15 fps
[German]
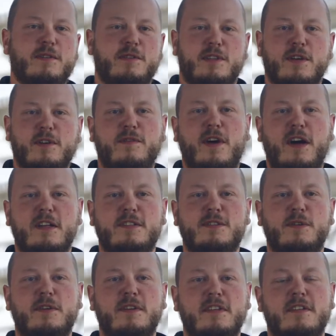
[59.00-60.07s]
und ihre
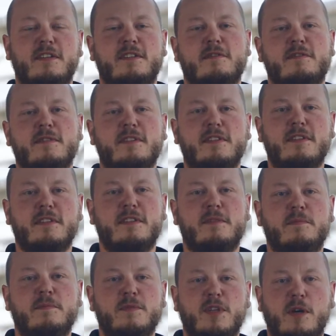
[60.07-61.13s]
Fahrzeuge
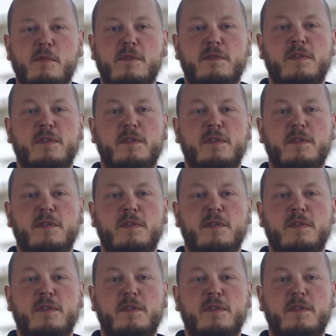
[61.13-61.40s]
im Sommer